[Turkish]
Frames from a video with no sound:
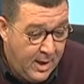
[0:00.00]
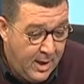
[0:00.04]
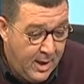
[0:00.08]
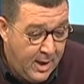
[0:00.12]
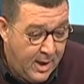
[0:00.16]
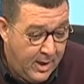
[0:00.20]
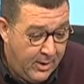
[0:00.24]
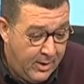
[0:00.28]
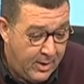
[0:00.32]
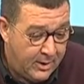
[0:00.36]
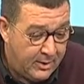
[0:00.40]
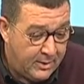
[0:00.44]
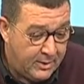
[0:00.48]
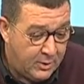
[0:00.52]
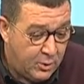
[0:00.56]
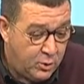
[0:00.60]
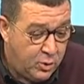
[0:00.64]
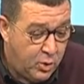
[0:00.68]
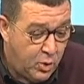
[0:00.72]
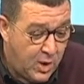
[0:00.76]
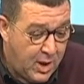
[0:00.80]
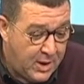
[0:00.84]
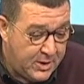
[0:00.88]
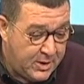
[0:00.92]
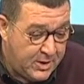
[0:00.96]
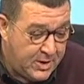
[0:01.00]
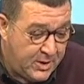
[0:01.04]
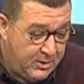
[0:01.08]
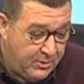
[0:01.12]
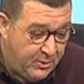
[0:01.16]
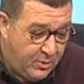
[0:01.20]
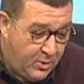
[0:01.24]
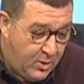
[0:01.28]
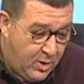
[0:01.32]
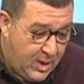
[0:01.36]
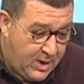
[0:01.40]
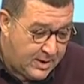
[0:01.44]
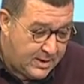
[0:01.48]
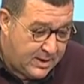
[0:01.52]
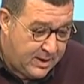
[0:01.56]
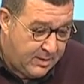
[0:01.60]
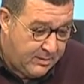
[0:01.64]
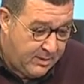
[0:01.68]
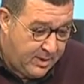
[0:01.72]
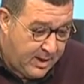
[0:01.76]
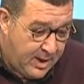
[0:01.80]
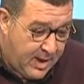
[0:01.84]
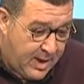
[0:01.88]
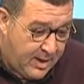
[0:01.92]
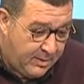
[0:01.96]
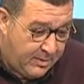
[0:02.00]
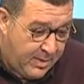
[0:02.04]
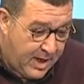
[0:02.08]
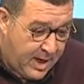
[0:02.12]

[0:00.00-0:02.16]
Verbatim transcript: Evet Turan Çiftgül'e sevgiler,